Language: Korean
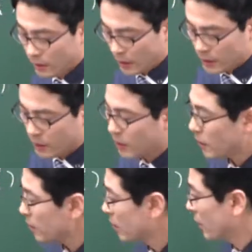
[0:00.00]
단지
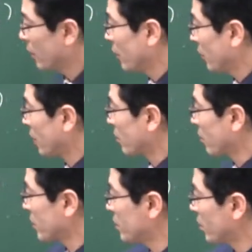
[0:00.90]
그냥 우리가
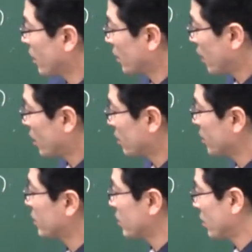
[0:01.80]
등록 신청할 때
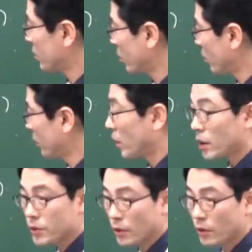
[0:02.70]
신청 서류
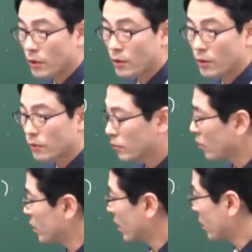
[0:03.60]
필요하겠죠.
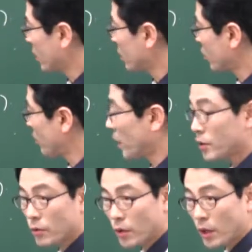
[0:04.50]
또 이전할 때 이전서류
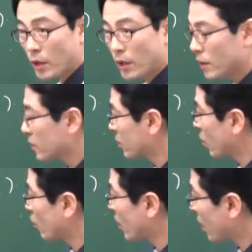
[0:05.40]
필요하겠죠. 이렇게 그
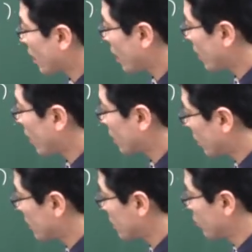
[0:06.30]
서류에다가 하나가
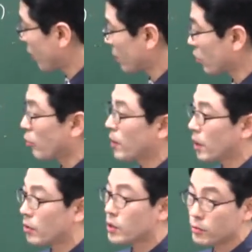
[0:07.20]
더 있으면 돼. 서류만
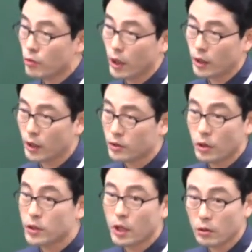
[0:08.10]
하나 더 있으면 돼. 그냥
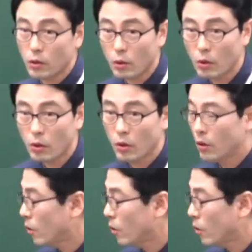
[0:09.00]
절차 같은 거 없고